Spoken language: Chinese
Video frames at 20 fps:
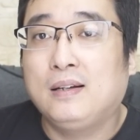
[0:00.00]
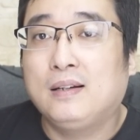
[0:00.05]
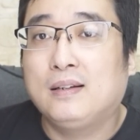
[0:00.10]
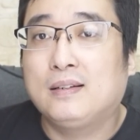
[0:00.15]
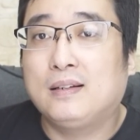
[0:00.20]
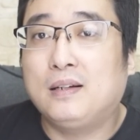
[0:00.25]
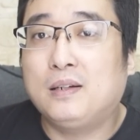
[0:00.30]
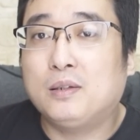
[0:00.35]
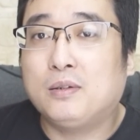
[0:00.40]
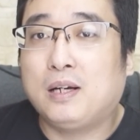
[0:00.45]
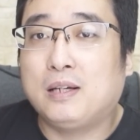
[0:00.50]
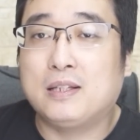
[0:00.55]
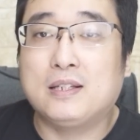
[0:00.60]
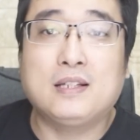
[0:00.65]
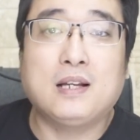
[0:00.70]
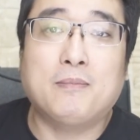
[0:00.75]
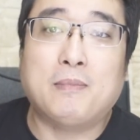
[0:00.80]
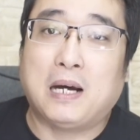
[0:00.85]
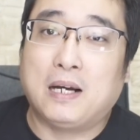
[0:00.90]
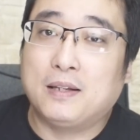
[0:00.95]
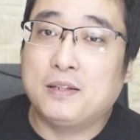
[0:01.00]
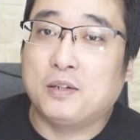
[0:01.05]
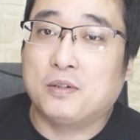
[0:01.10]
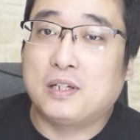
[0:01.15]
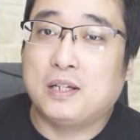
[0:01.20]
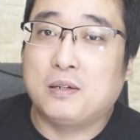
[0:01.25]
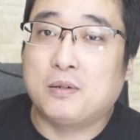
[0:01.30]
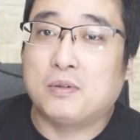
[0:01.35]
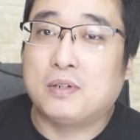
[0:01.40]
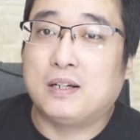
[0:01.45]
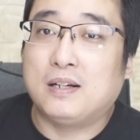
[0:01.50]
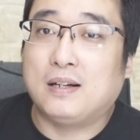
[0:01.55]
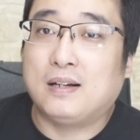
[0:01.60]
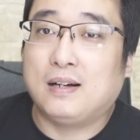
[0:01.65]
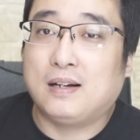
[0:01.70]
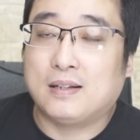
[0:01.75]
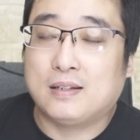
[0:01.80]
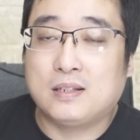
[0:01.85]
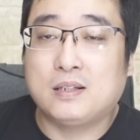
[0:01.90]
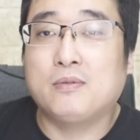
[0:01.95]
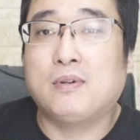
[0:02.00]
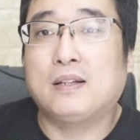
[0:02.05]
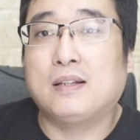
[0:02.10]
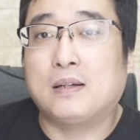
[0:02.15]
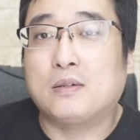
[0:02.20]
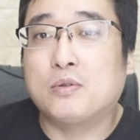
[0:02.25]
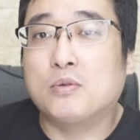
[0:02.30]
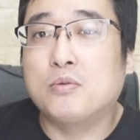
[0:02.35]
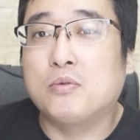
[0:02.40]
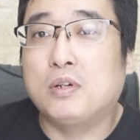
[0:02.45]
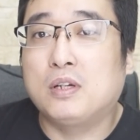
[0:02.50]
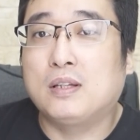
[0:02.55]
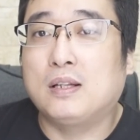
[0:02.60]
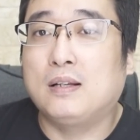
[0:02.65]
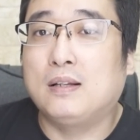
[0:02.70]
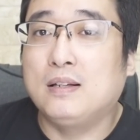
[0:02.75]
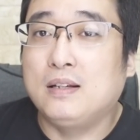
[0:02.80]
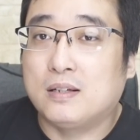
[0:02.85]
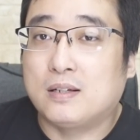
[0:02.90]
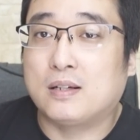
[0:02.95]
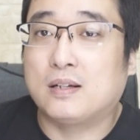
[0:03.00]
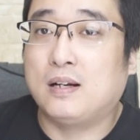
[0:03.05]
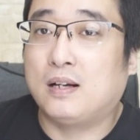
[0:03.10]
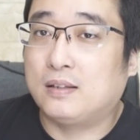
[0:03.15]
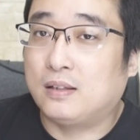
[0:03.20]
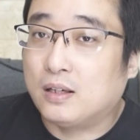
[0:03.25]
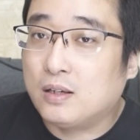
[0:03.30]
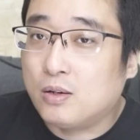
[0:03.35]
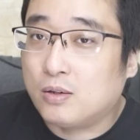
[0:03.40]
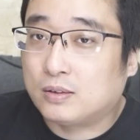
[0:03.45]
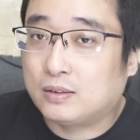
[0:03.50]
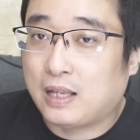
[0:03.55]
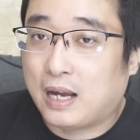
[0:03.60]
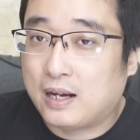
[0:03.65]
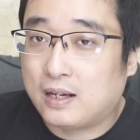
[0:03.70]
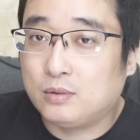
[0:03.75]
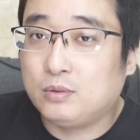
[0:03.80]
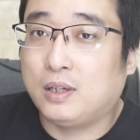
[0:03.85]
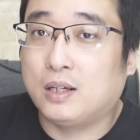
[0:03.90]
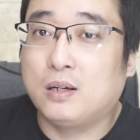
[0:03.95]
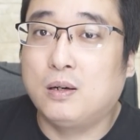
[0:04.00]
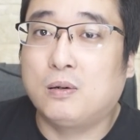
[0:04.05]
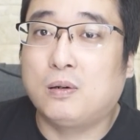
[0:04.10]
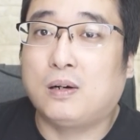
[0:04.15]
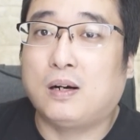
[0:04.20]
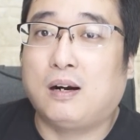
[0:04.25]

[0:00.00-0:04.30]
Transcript: 然后的话，你像马仁九这种人啊，希望在中国的历史上能够打个对勾，